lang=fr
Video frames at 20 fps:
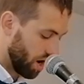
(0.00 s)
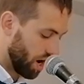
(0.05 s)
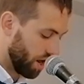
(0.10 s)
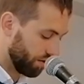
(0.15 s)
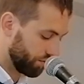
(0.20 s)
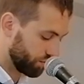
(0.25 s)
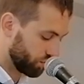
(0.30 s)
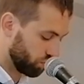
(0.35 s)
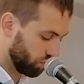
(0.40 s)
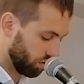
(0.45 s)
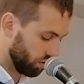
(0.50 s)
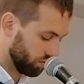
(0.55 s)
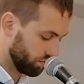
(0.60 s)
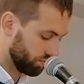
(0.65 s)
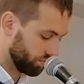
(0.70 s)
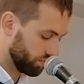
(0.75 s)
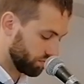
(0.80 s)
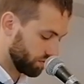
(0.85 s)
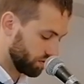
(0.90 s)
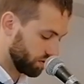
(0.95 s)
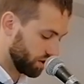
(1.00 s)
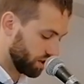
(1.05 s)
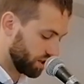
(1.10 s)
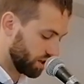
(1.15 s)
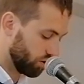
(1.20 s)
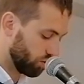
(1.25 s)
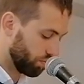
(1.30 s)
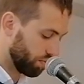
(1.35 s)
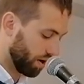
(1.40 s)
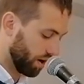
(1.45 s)
lève-toi,
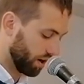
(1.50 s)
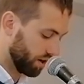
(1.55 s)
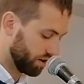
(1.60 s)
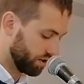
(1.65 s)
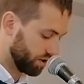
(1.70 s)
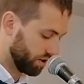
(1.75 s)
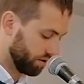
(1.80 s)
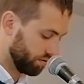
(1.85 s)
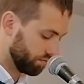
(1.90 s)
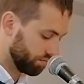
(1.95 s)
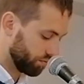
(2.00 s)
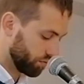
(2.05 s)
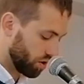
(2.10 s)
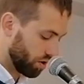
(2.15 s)
dit-il au paralysé,